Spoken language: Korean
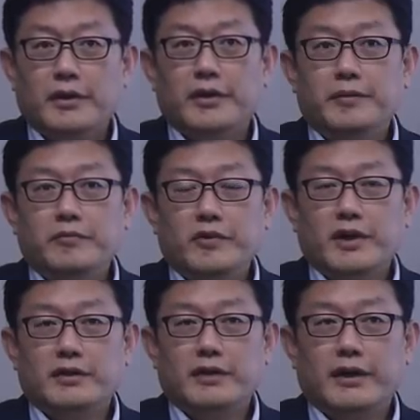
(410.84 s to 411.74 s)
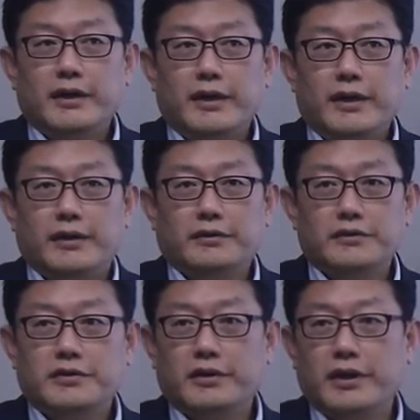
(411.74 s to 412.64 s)
인문학을 하나의
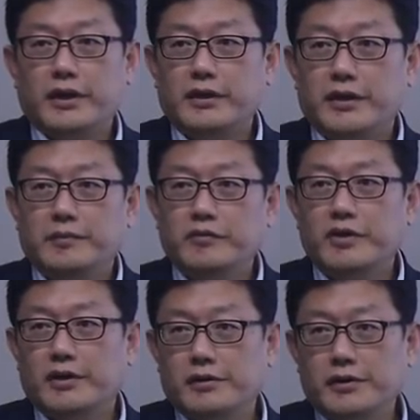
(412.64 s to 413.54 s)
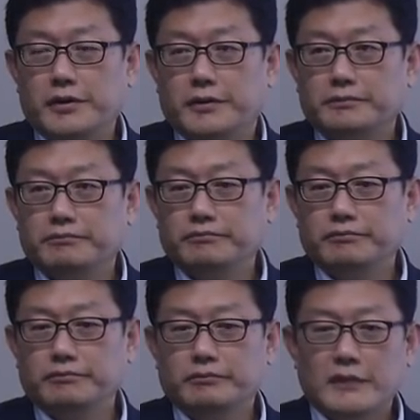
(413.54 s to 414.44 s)
어떤 철학이나 인문학을요
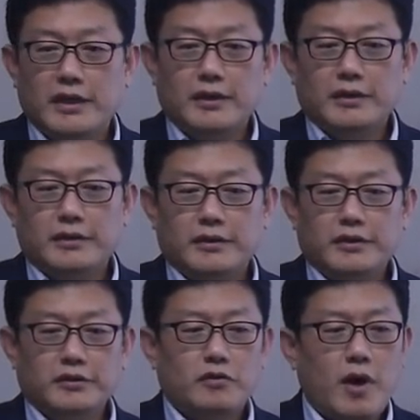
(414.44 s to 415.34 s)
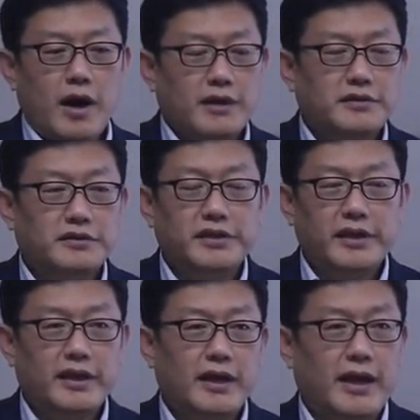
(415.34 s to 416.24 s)
음, 이런 과학적
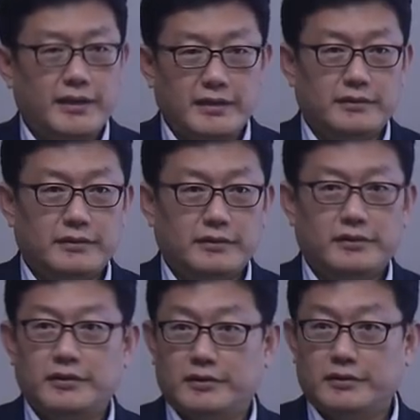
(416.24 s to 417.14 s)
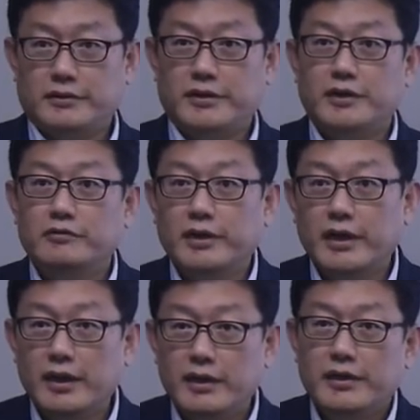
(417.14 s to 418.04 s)
세계가 아닌 어떤 그냥
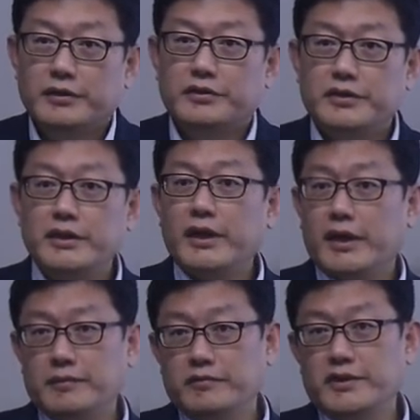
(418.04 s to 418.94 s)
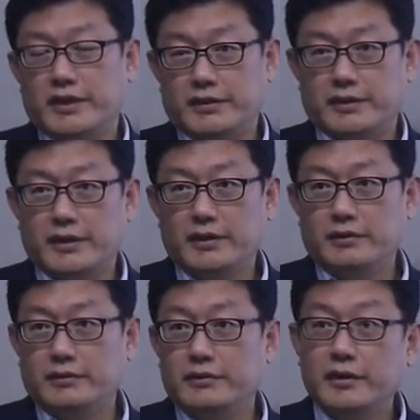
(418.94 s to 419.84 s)
우리가 어떤 신앙의 문제라든가
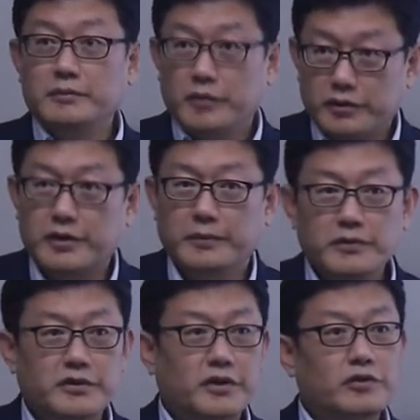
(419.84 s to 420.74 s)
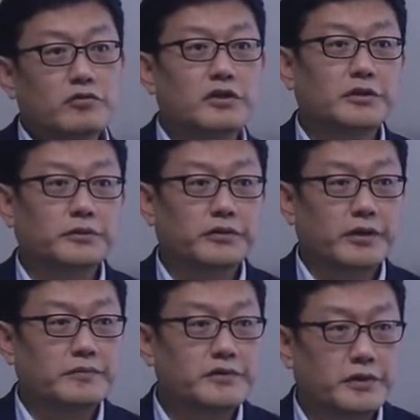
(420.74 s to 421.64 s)
그냥 뭐 기본적인 윤리도덕의
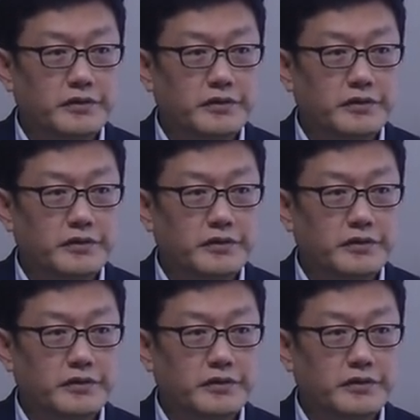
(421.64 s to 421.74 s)
문제로